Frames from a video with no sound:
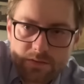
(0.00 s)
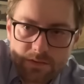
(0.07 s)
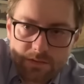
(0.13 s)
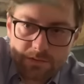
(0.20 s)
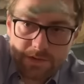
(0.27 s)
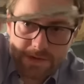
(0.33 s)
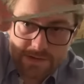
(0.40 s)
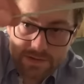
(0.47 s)

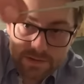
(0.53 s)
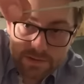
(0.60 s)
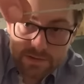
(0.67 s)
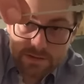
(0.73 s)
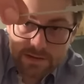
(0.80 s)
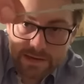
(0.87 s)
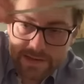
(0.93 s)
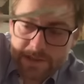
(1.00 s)
Was da
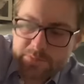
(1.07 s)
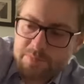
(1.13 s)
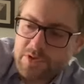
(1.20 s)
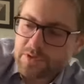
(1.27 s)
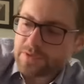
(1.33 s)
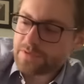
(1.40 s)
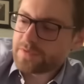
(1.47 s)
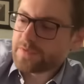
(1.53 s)

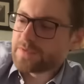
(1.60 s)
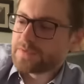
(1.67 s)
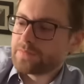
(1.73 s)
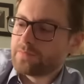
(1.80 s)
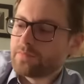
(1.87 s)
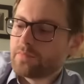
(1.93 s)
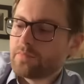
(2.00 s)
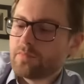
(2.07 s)
eingebaut ist.
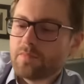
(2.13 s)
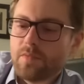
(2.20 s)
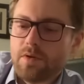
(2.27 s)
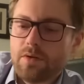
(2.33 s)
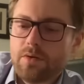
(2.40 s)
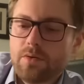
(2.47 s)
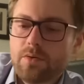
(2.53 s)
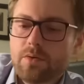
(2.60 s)

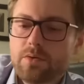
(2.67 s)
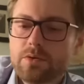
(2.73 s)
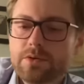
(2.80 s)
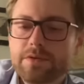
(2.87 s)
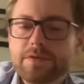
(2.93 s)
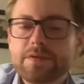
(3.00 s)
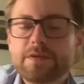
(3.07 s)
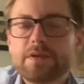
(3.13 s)

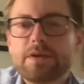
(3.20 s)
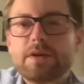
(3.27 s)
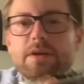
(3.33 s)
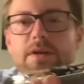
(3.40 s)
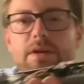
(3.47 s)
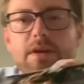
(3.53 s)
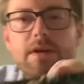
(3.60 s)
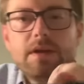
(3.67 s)
Und
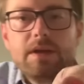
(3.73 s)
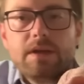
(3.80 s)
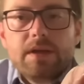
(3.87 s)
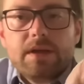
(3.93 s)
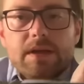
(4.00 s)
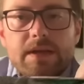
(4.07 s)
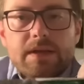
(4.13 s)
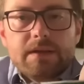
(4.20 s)

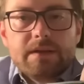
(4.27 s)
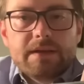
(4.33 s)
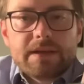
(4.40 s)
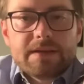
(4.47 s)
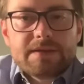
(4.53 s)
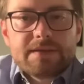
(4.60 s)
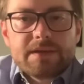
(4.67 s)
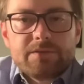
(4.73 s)

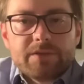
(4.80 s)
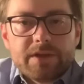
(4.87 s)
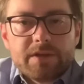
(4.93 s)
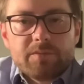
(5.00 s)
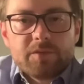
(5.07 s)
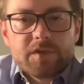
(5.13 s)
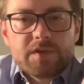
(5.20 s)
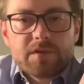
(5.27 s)
dann sehen wir hier
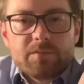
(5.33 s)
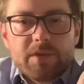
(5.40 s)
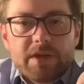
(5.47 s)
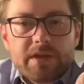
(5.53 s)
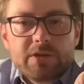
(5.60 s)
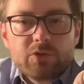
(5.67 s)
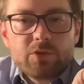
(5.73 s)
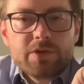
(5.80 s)
ein bisschen mehr.
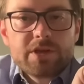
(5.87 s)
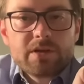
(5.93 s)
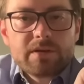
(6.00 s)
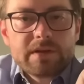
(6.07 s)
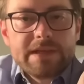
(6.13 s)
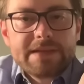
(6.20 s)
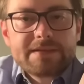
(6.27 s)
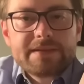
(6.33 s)
Darunter,
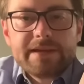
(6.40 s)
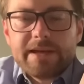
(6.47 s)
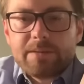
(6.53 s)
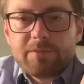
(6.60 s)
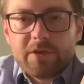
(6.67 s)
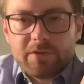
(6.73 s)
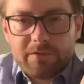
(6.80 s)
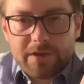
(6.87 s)
nächste
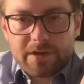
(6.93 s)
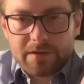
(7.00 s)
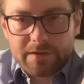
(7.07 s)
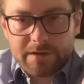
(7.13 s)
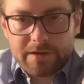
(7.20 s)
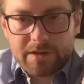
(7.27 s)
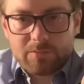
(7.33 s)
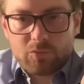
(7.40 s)
Ebene, wäre
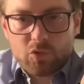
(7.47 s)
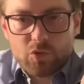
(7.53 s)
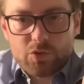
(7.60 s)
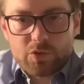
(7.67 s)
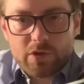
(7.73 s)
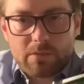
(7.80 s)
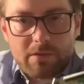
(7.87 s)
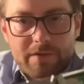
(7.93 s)
dann der
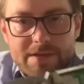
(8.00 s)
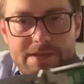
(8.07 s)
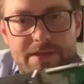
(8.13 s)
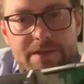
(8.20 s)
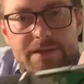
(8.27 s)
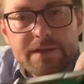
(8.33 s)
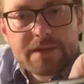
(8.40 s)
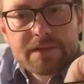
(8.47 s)
Motor. Aber was ihr
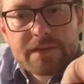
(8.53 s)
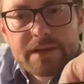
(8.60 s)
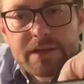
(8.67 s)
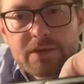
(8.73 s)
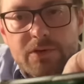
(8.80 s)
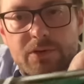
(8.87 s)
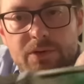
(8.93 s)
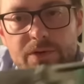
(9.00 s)
hier
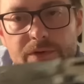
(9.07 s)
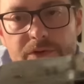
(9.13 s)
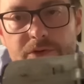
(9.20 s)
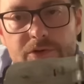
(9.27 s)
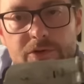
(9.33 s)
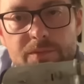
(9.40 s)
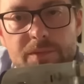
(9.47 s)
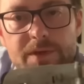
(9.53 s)
sehen könnt,
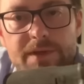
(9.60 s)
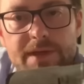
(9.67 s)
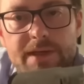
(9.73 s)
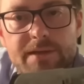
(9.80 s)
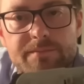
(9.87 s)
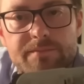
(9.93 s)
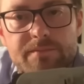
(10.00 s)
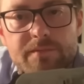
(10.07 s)
schaut mal
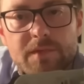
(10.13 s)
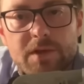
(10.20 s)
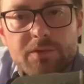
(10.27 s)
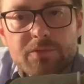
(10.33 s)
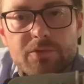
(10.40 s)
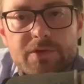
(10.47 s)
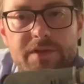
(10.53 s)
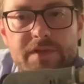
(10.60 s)
da,
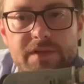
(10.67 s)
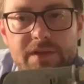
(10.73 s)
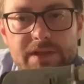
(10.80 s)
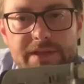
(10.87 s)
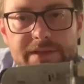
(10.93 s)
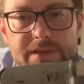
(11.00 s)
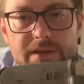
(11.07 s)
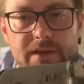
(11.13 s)
vor diesen
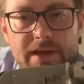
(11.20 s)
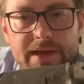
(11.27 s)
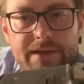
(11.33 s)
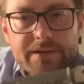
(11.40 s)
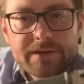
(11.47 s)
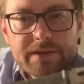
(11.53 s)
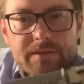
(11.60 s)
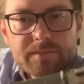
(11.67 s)

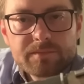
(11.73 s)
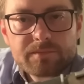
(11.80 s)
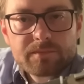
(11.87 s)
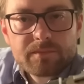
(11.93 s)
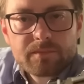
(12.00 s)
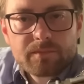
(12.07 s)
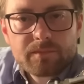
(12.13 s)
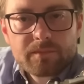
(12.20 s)
Lichtleitern,
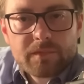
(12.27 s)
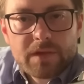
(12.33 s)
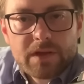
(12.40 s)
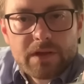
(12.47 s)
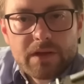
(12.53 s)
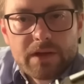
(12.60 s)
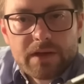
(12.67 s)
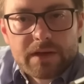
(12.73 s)

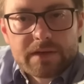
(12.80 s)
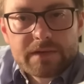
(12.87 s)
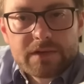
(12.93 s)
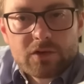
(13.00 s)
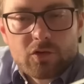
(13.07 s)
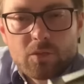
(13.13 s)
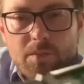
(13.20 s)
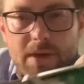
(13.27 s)
das sind
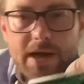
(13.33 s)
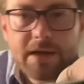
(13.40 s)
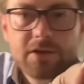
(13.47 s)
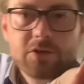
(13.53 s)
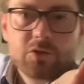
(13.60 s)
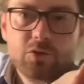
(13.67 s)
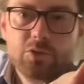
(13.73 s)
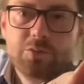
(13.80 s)
normale
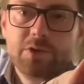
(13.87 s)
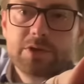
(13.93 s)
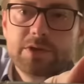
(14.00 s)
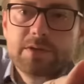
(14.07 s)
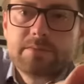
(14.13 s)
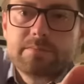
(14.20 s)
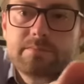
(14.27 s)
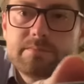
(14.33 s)

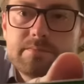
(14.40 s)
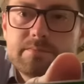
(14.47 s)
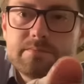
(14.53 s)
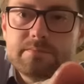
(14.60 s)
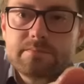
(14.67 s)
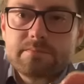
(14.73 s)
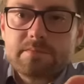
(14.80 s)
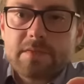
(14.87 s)
Glühbirnen.
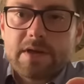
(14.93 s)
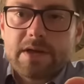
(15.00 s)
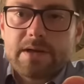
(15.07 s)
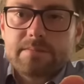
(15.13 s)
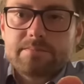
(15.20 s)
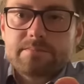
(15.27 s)
Da.